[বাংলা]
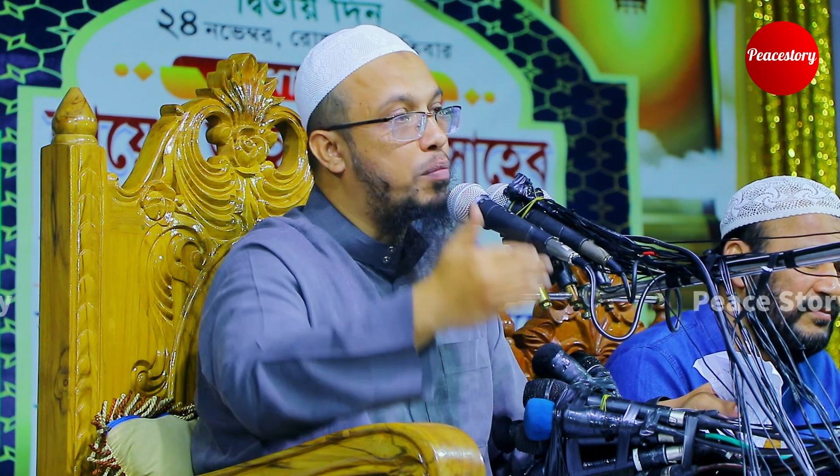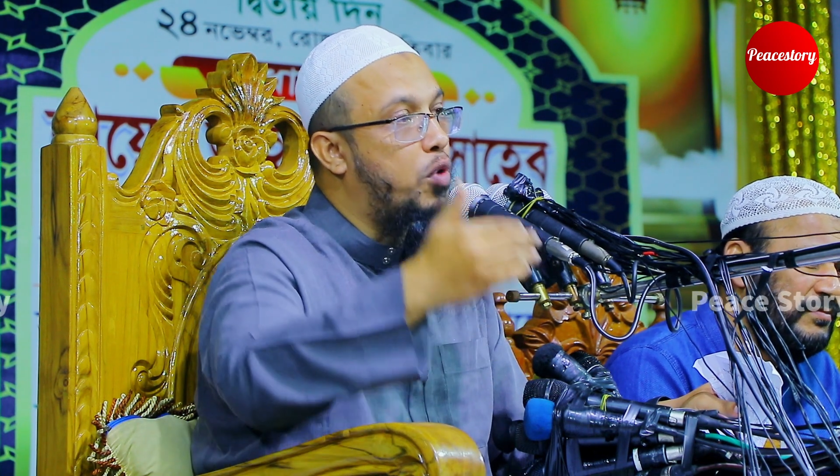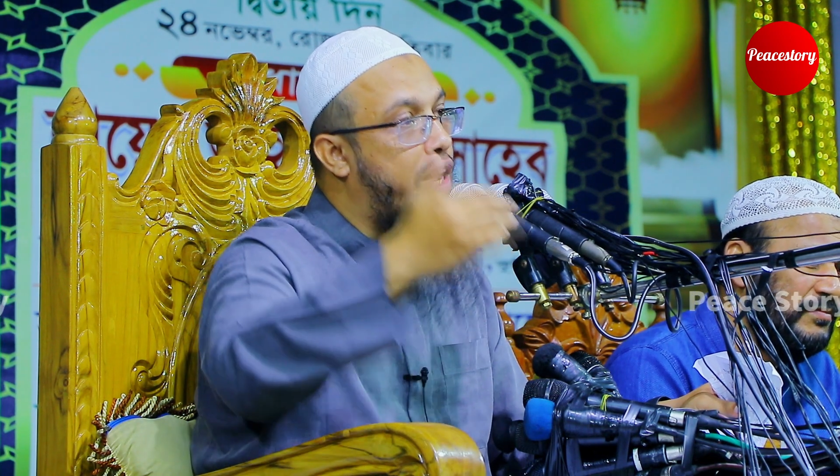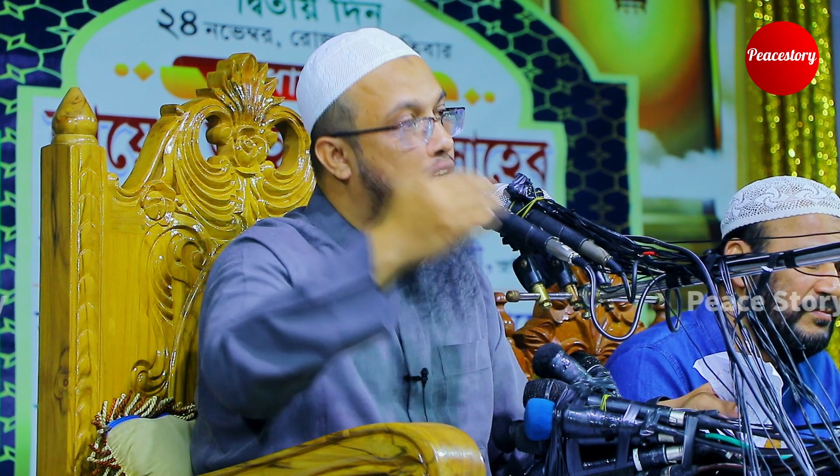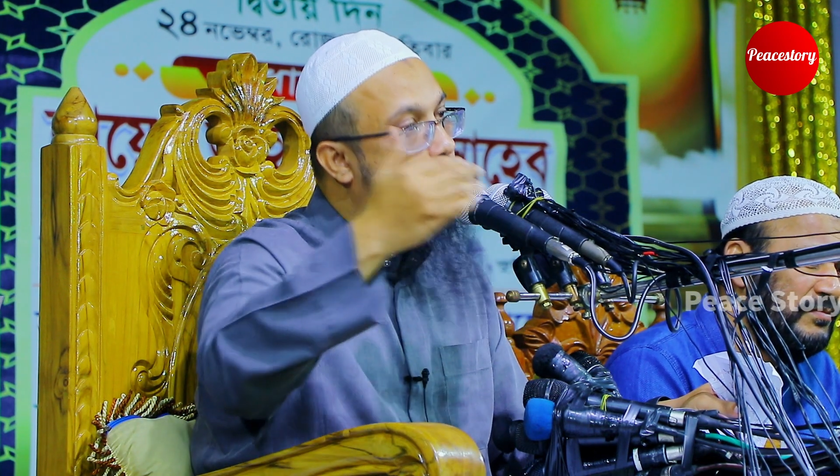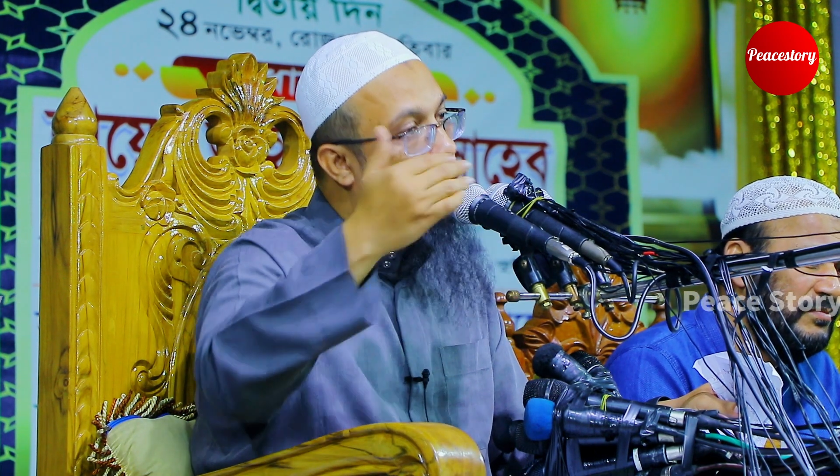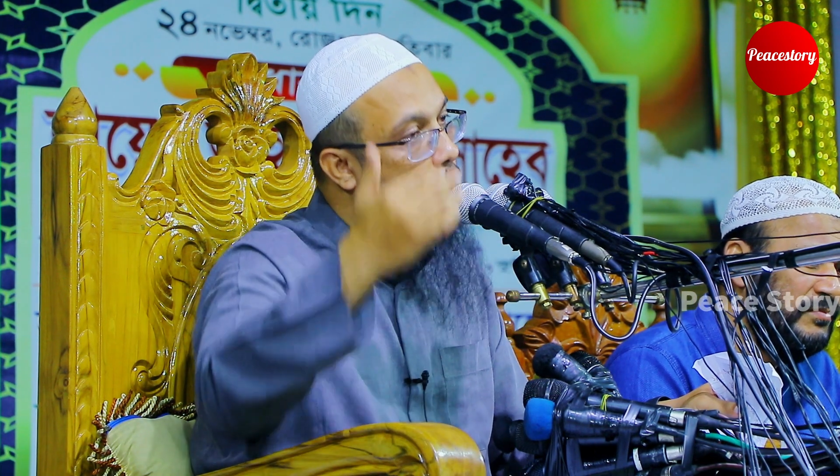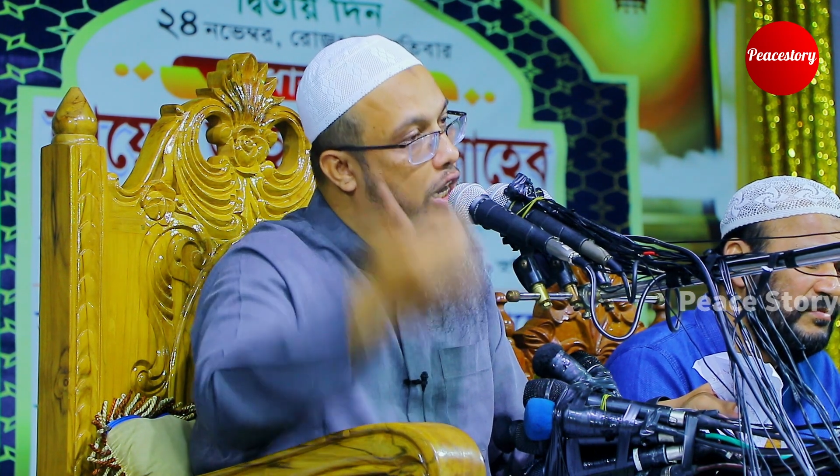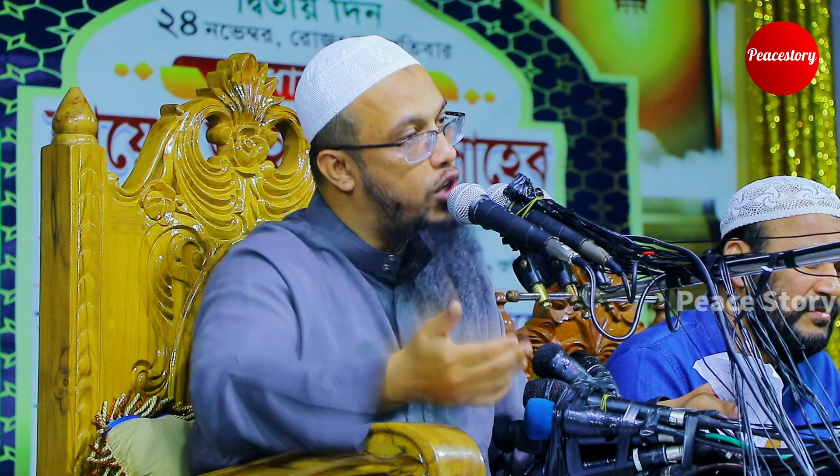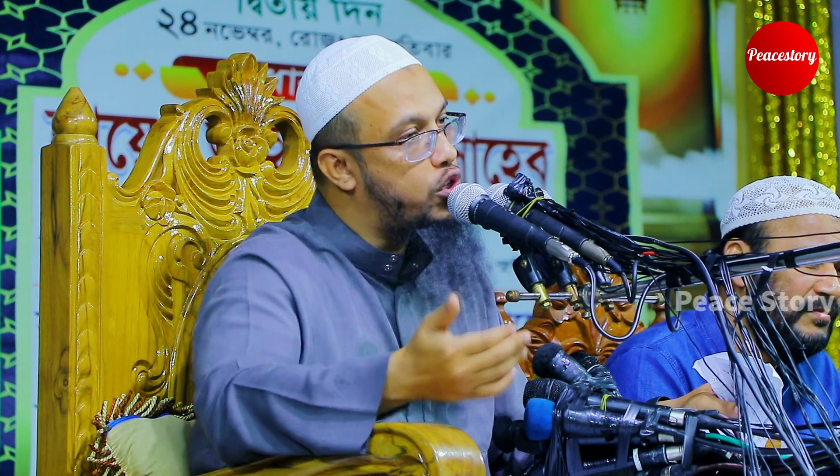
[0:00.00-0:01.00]
মুখে
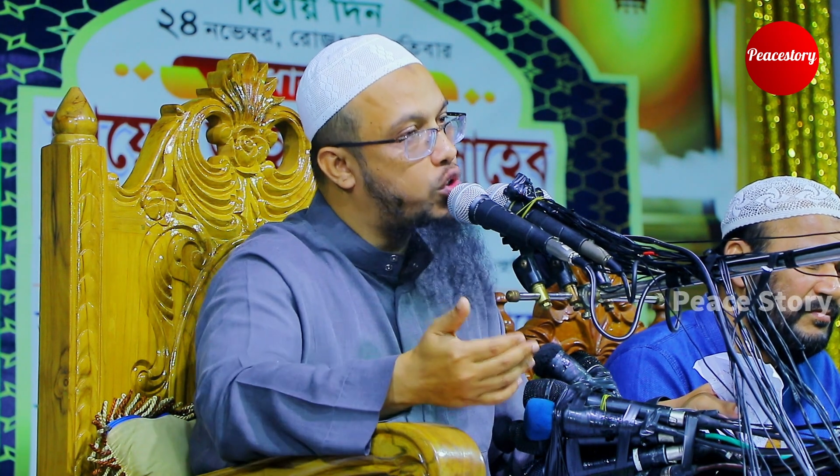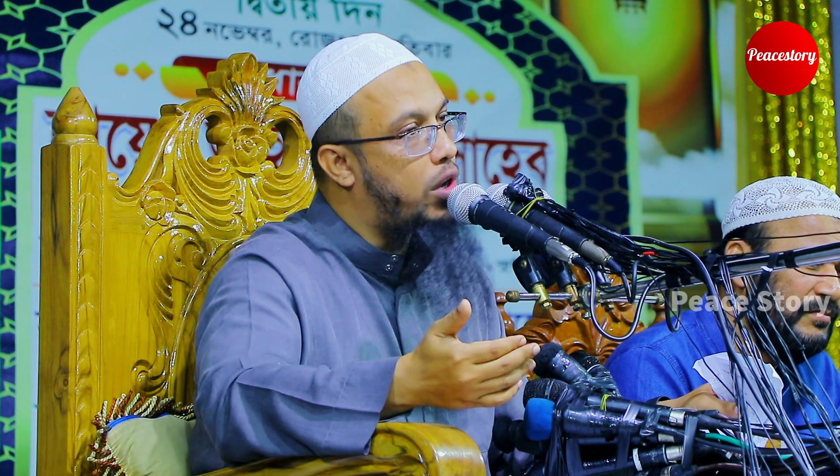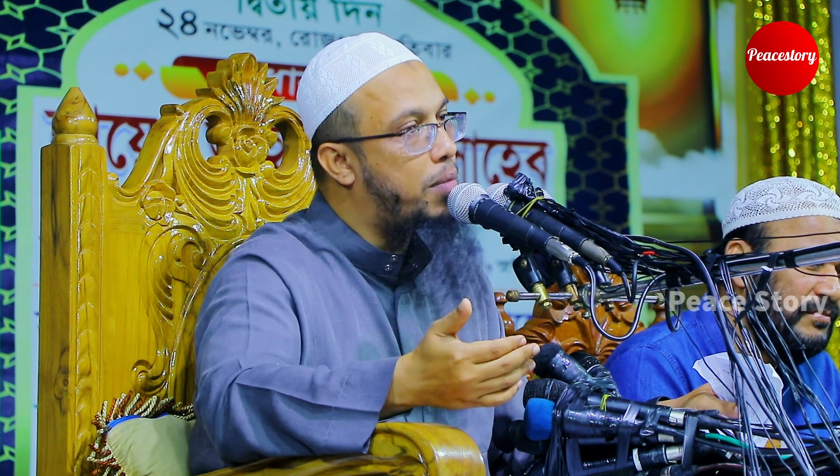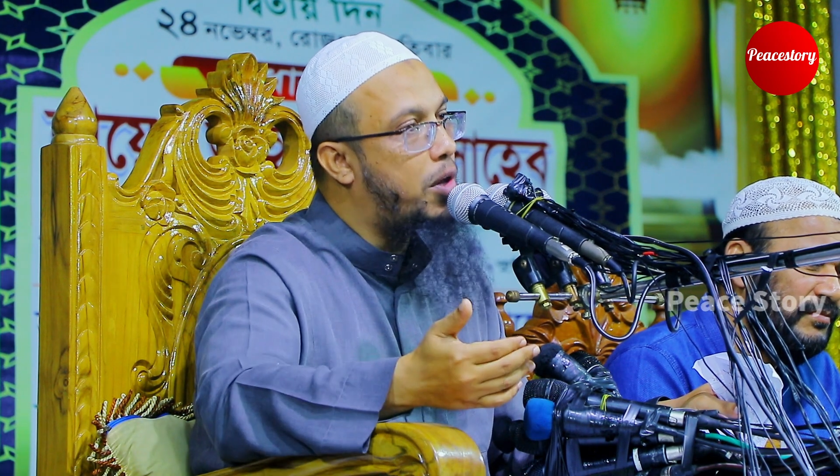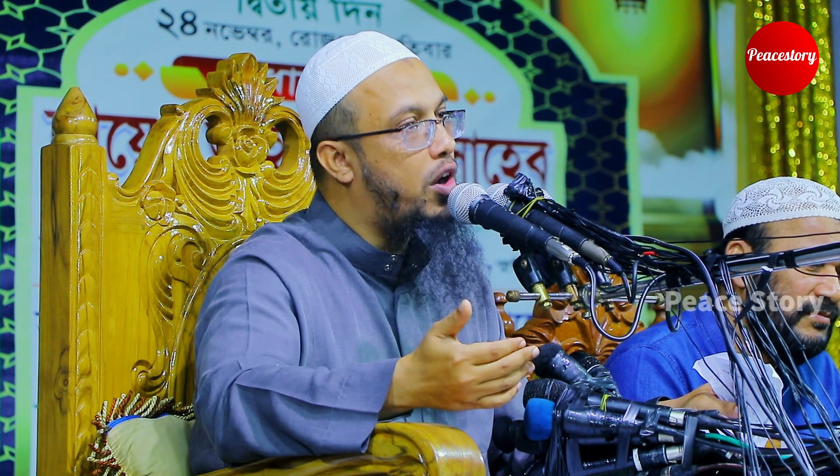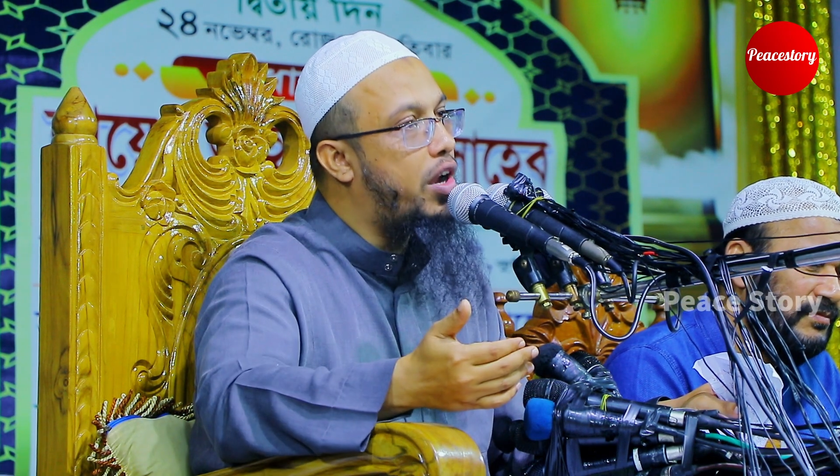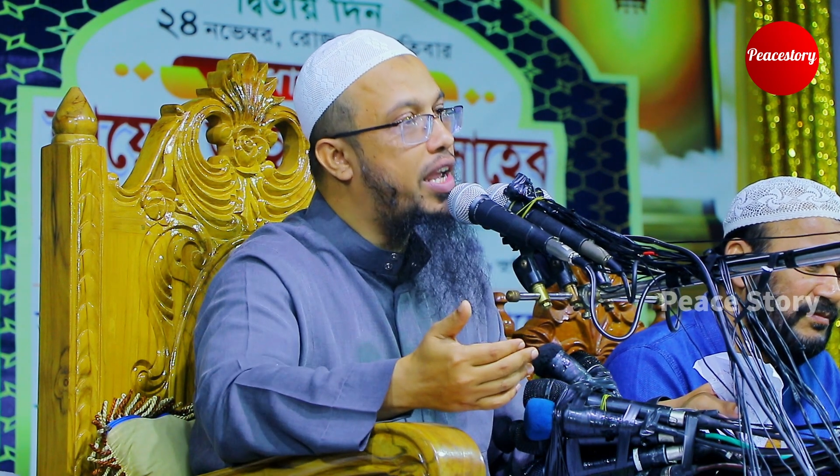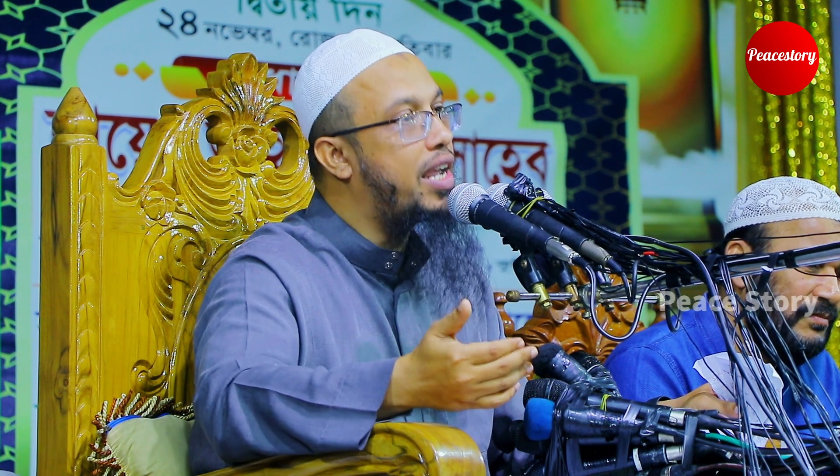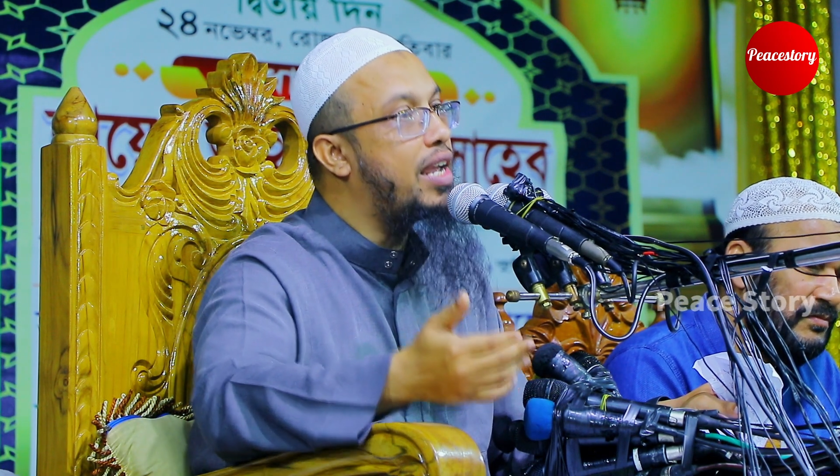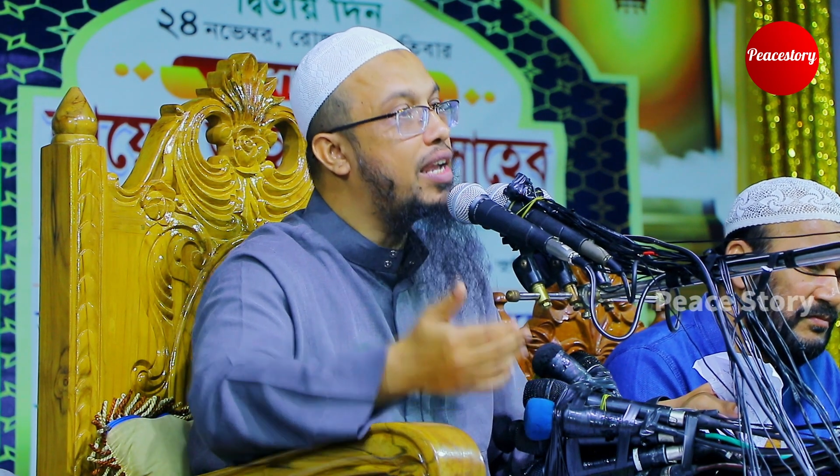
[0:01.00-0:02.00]
করলেও সব
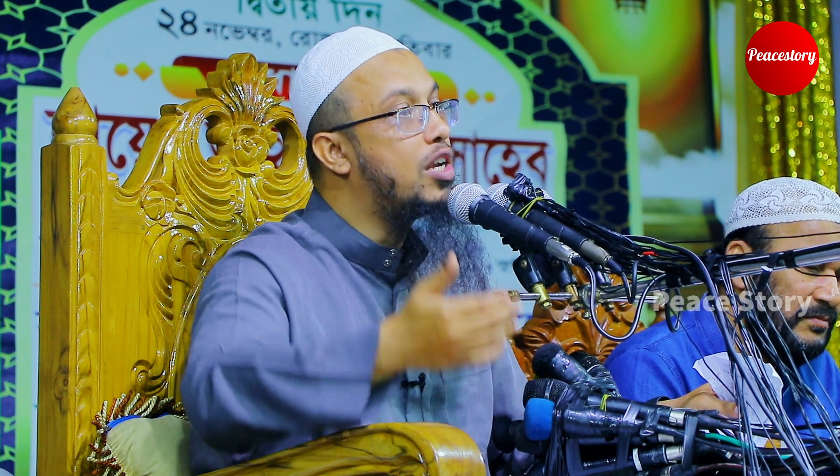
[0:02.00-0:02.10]
হয়